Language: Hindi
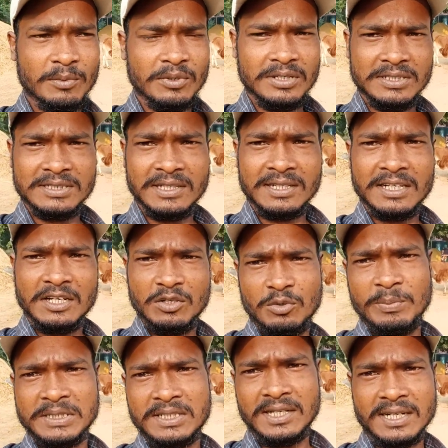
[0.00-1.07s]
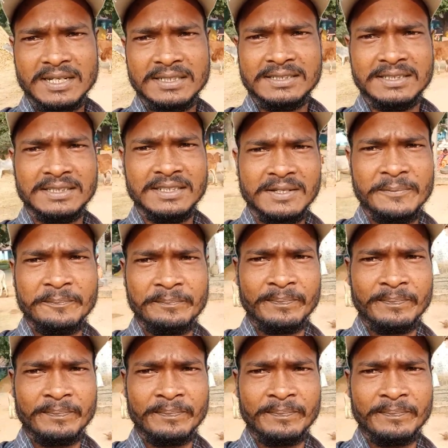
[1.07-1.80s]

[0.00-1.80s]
बोले जंगल को बचाना चाहिए